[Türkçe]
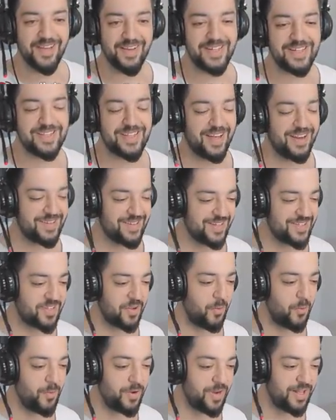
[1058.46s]
evet
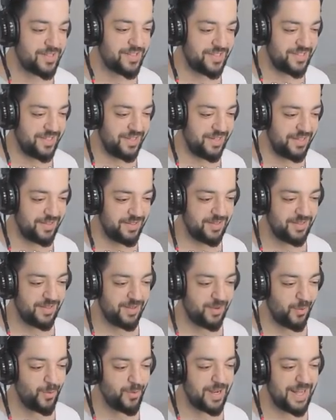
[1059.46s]
arkadaşlar 16 kill.
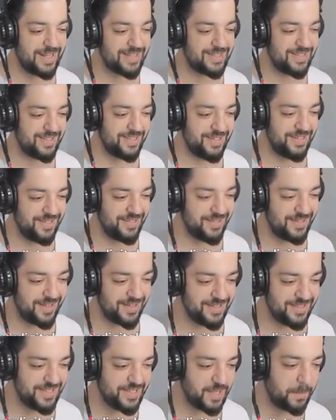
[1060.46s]
16 kill'i
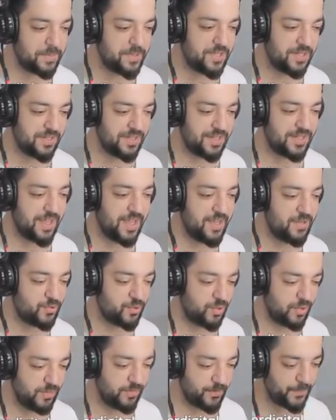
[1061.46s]
yapıştırdık. En
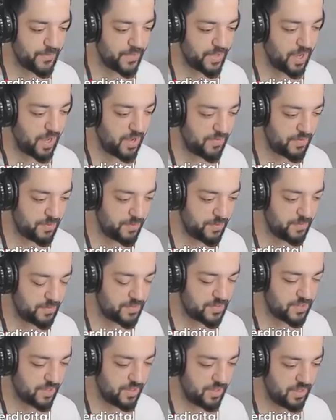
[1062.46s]
son
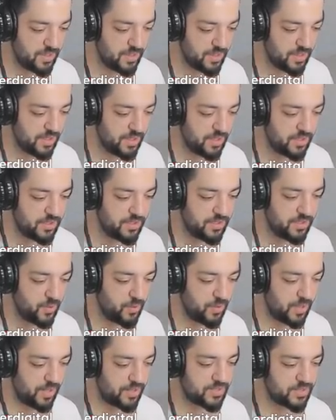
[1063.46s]
Avm'mizde yine
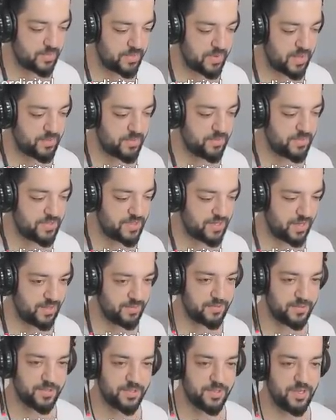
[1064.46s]
16 mermimiz
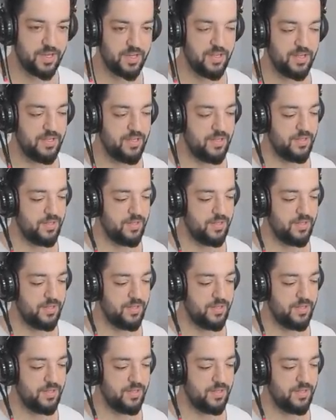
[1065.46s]
kalmış ya.